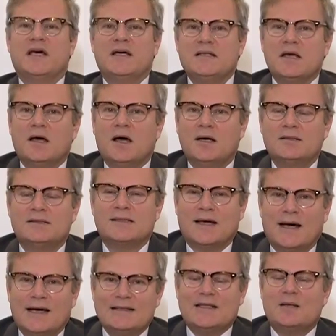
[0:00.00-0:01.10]
dernier acte
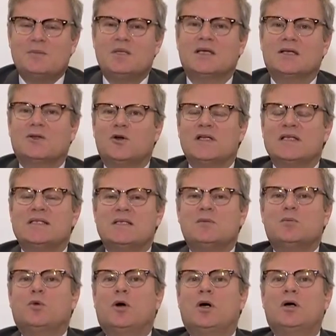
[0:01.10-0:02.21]
à établir dans les
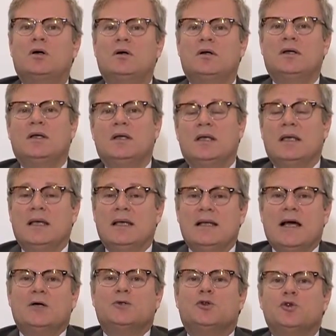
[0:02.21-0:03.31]
six mois est
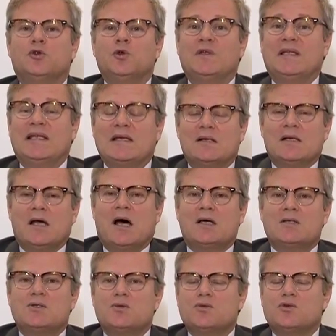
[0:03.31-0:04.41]
l'acte de
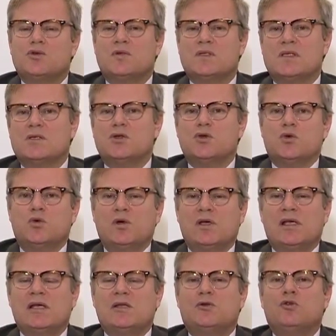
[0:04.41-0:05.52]
déclaration de succession,
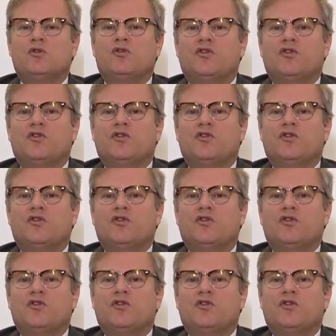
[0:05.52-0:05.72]
qui est une